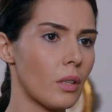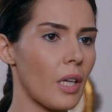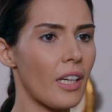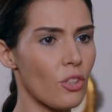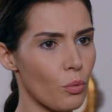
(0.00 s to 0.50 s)

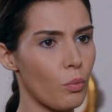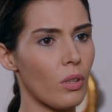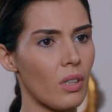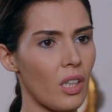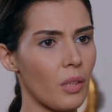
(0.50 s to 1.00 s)
Aunque el
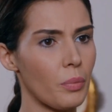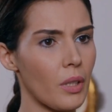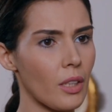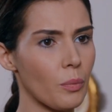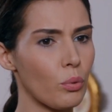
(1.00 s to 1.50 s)
último tiempo
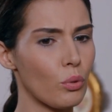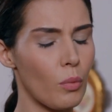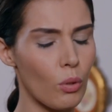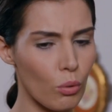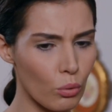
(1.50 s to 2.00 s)
me
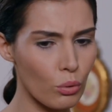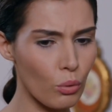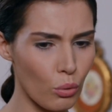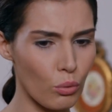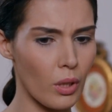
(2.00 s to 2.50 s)
descompone un
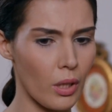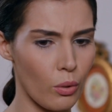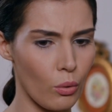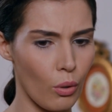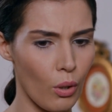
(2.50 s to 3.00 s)
poco el
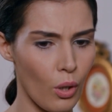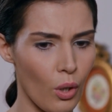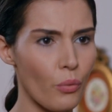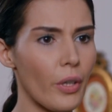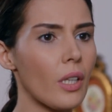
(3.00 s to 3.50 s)
estómago.
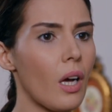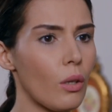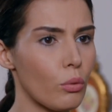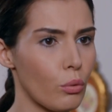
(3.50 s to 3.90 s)
Le dije que no